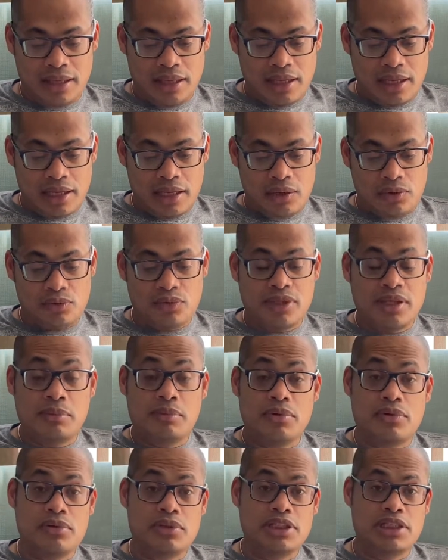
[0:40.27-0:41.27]
Alors tout
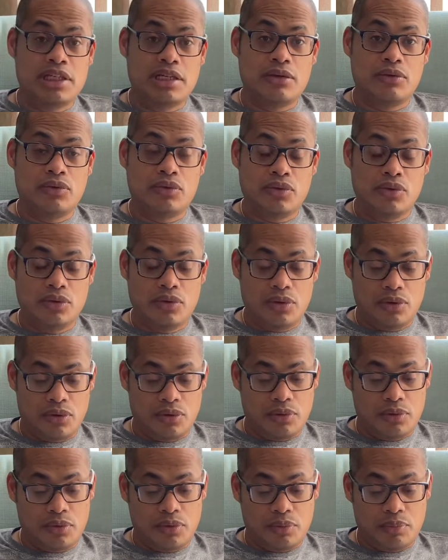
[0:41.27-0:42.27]
d'abord j'ai lu
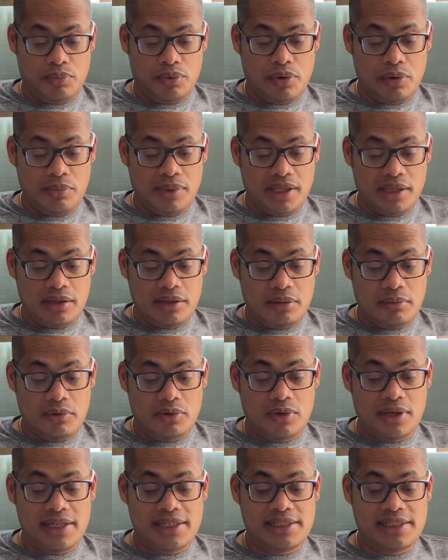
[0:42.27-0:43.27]
le premier tome
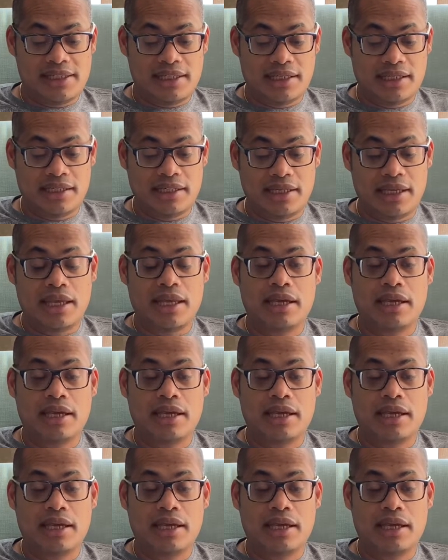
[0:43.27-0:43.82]
de la série